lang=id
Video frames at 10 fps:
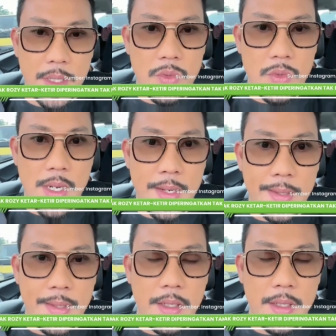dengan
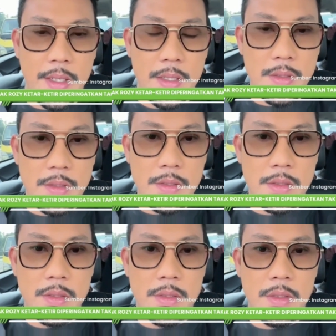mantan ibu
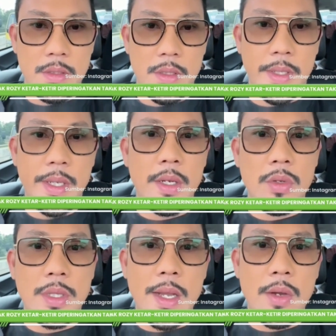mertua. Ia
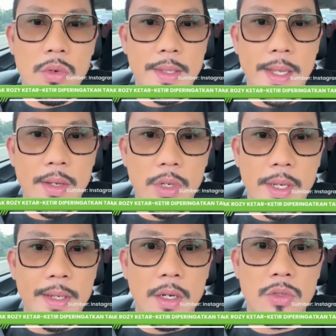mempersilahkan
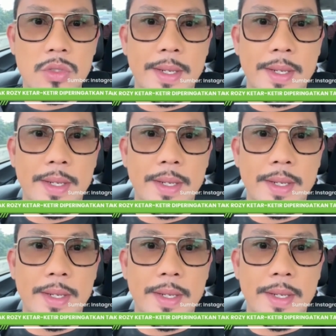Rozi untuk